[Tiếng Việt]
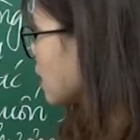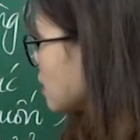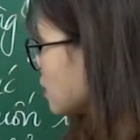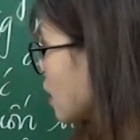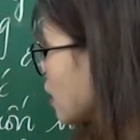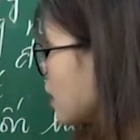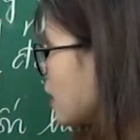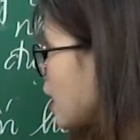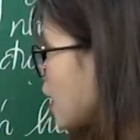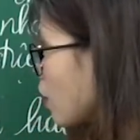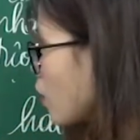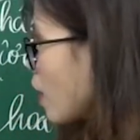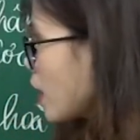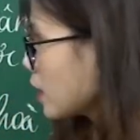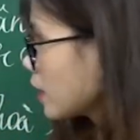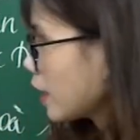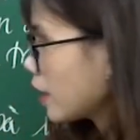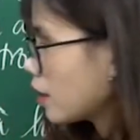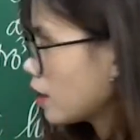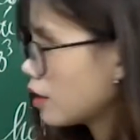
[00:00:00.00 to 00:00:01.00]
tinh thần lạc
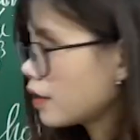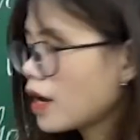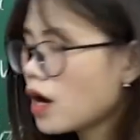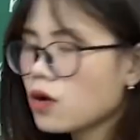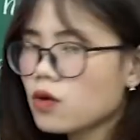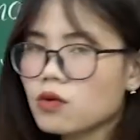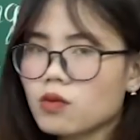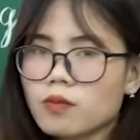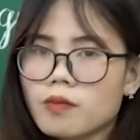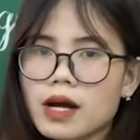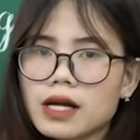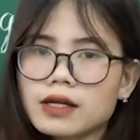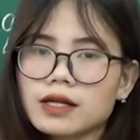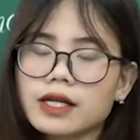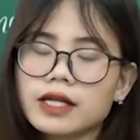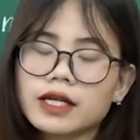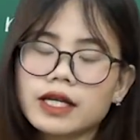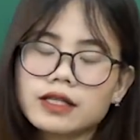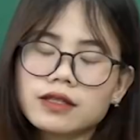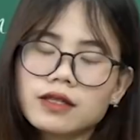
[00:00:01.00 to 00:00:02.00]
quan này ở đâu bác
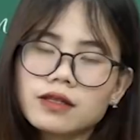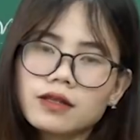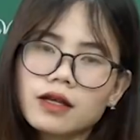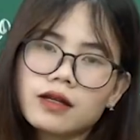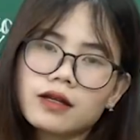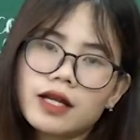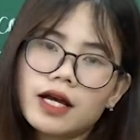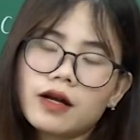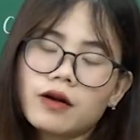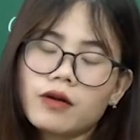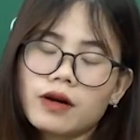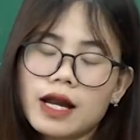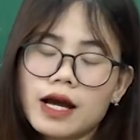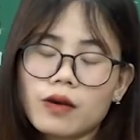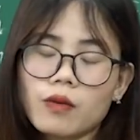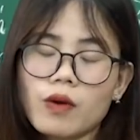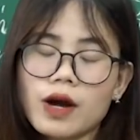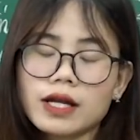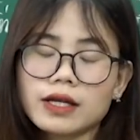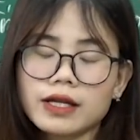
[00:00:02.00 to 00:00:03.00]
lấy cái tinh thần lạc
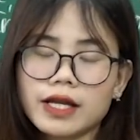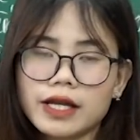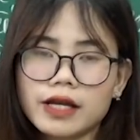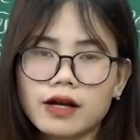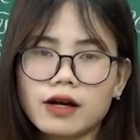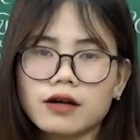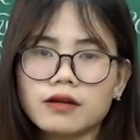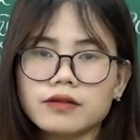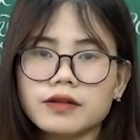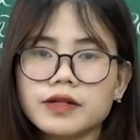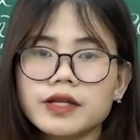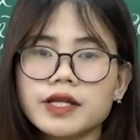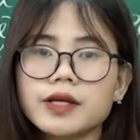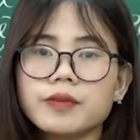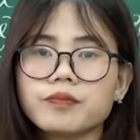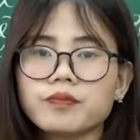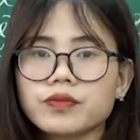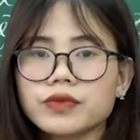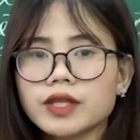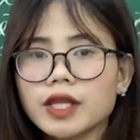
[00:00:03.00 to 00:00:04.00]
lạc quan này ở
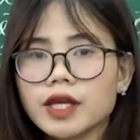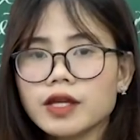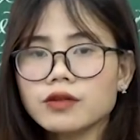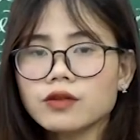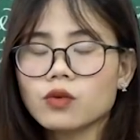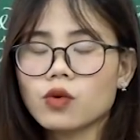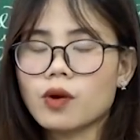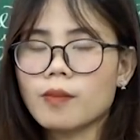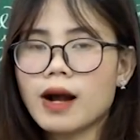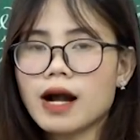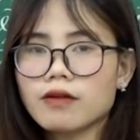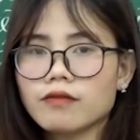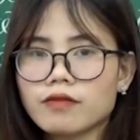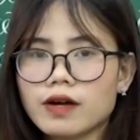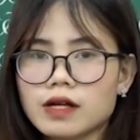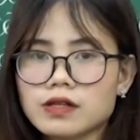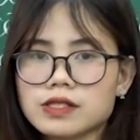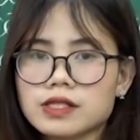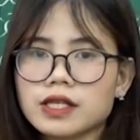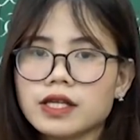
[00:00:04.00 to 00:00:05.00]
niềm tin của bác
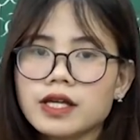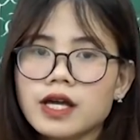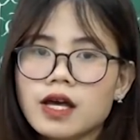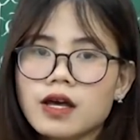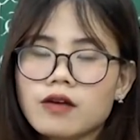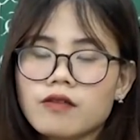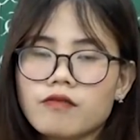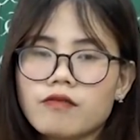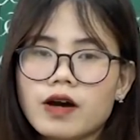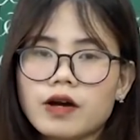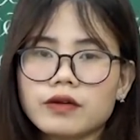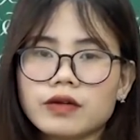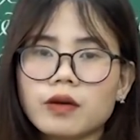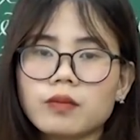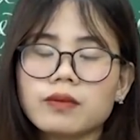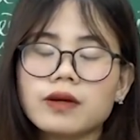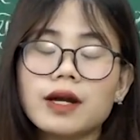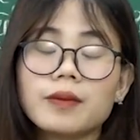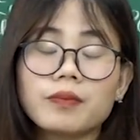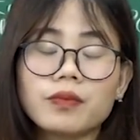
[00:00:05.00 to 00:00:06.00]
vào gì vào
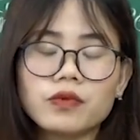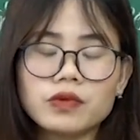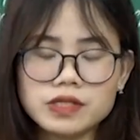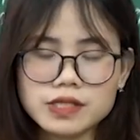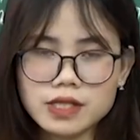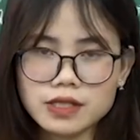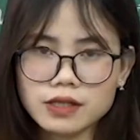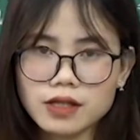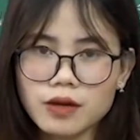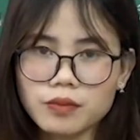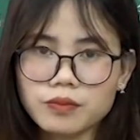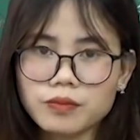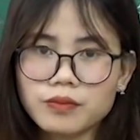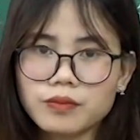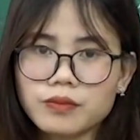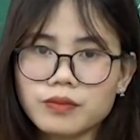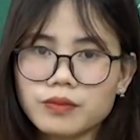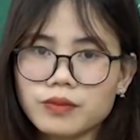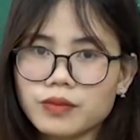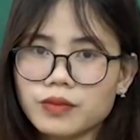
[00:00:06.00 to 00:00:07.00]
độc lập của dân tộc
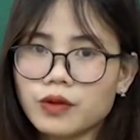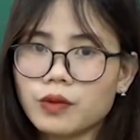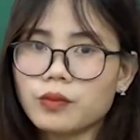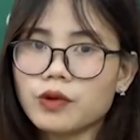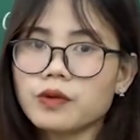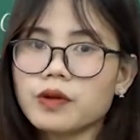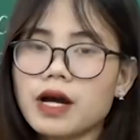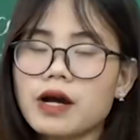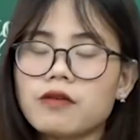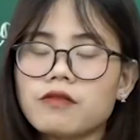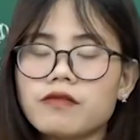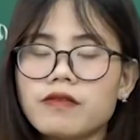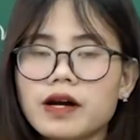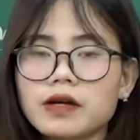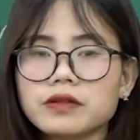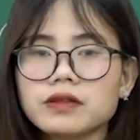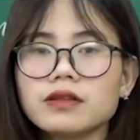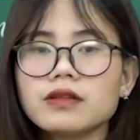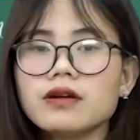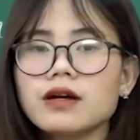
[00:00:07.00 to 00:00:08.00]
đúng không nào
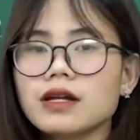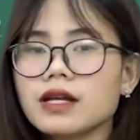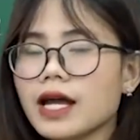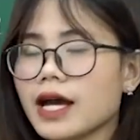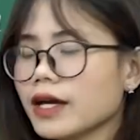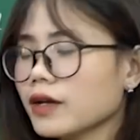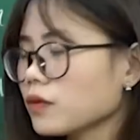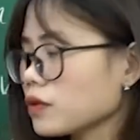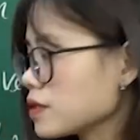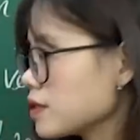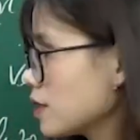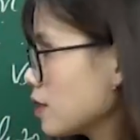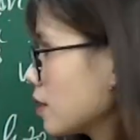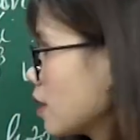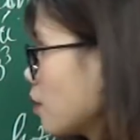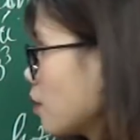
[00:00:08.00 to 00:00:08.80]
vào tương lai của dân